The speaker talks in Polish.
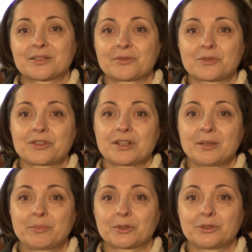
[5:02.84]

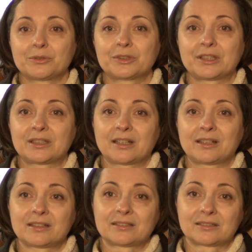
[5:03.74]
rozwozili produkty
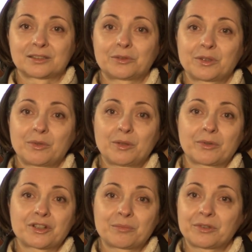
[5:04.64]
te, które były
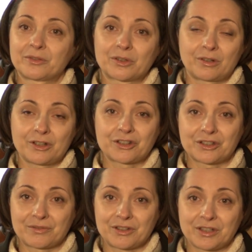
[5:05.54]
potrzebne w
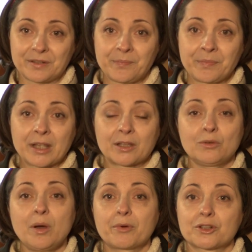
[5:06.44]
okolicznych wsi.
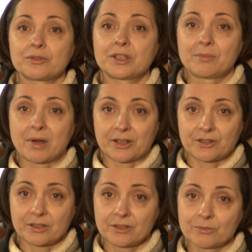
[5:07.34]
No a porządny
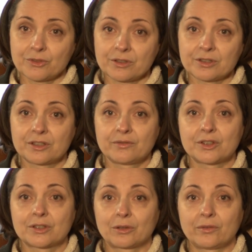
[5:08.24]
mazierz musiał
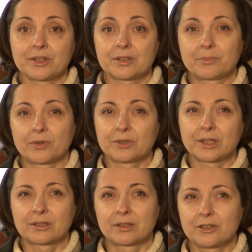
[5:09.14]
zainwestować
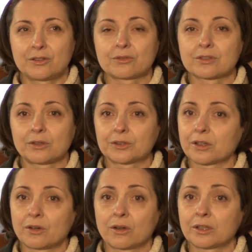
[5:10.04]
ponad 1000
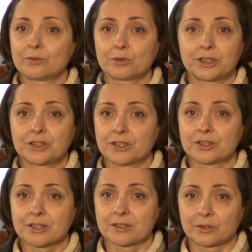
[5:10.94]
zł, około
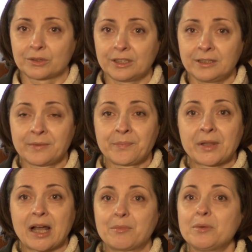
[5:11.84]
2000 zł,
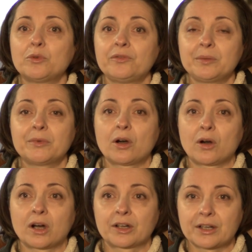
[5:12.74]
a my mówimy
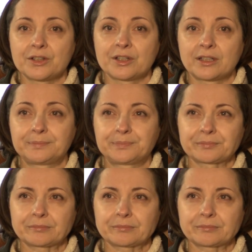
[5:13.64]
o okresie